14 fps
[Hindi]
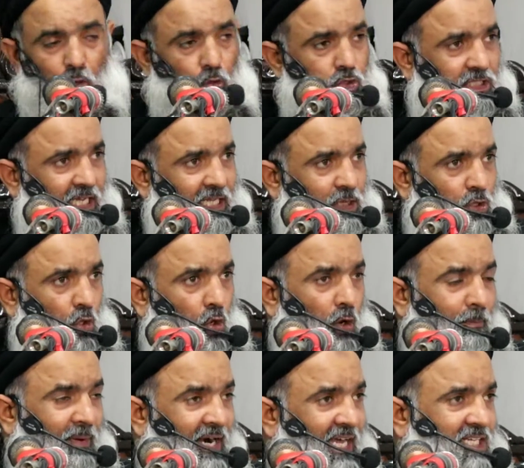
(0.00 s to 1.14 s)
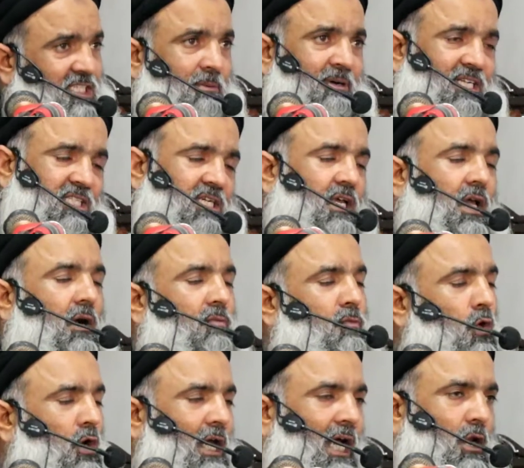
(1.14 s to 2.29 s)
उसके दो बड़े चम्मच
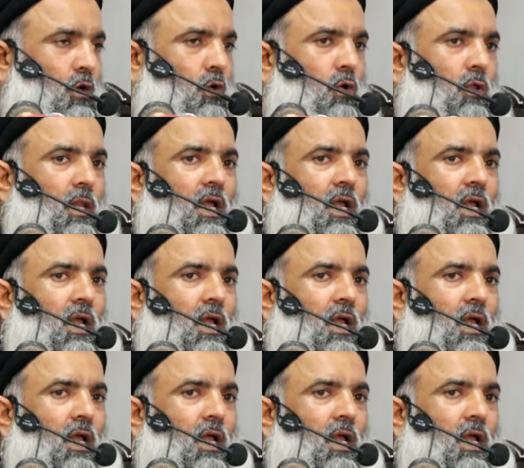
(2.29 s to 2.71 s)
वो डालो